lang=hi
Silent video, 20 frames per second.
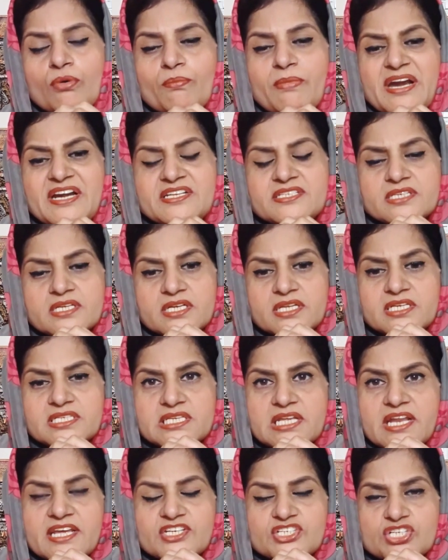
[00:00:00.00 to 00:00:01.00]
मेडिसिन की
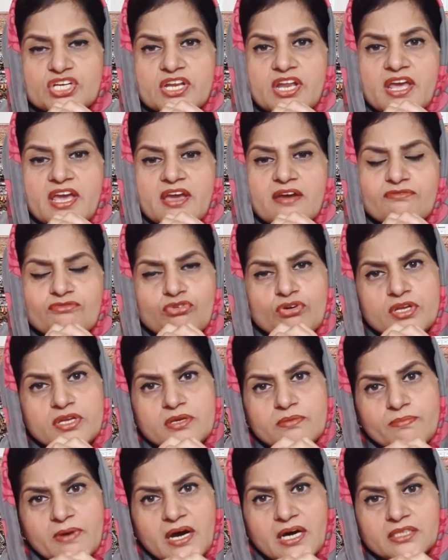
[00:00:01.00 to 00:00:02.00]
सिलेक्शन है
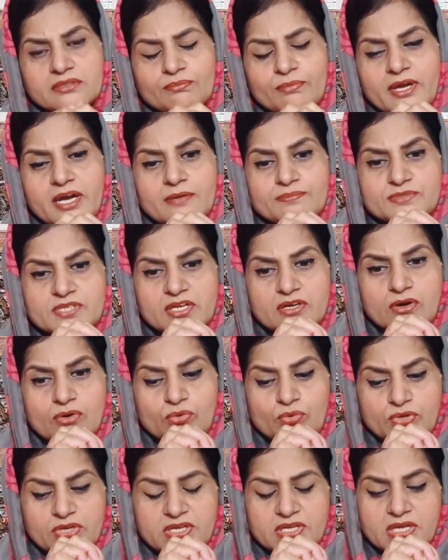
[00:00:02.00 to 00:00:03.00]
वही बात मैं आपसे
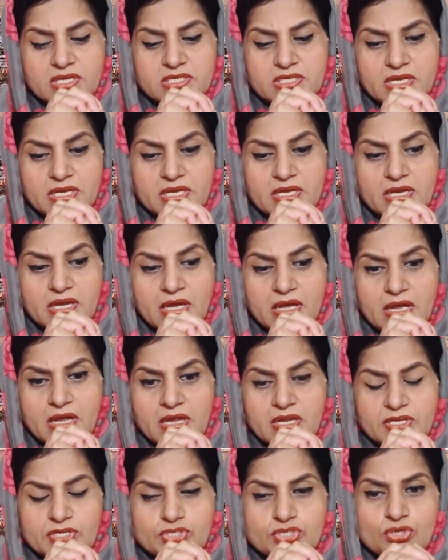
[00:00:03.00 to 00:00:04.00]
कहूँगी कि ये
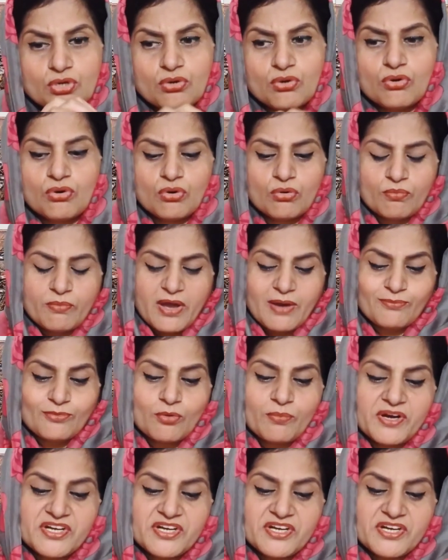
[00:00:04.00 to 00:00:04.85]
जो मैं आपको